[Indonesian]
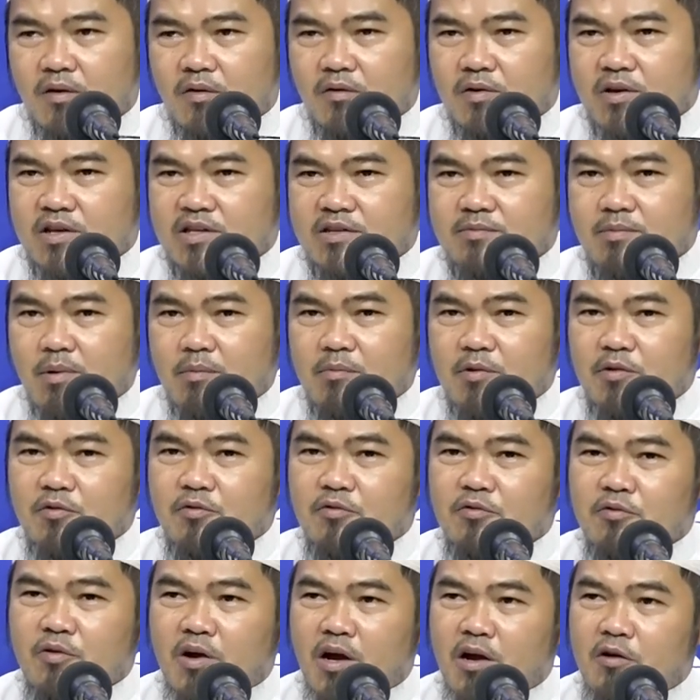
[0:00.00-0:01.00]
oleh sebab
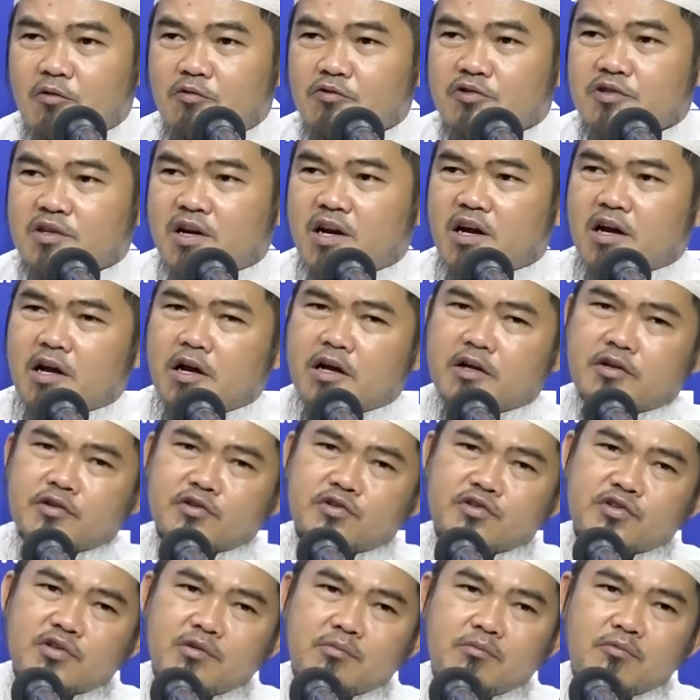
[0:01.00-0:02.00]
itu aku
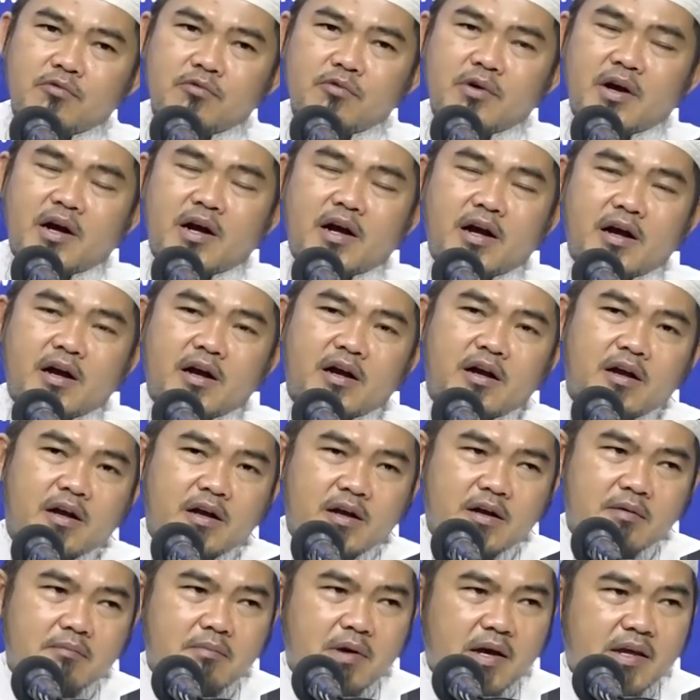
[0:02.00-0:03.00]
serahkan semua
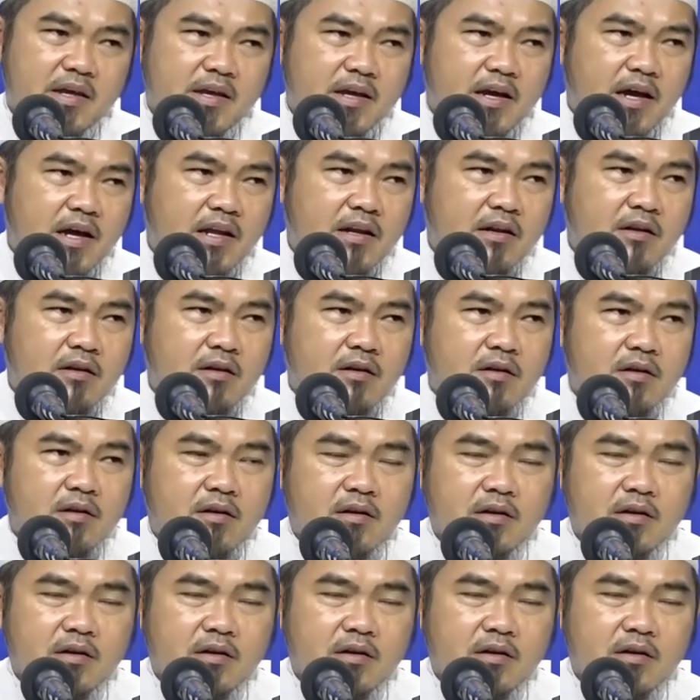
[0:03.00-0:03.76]
kebaikan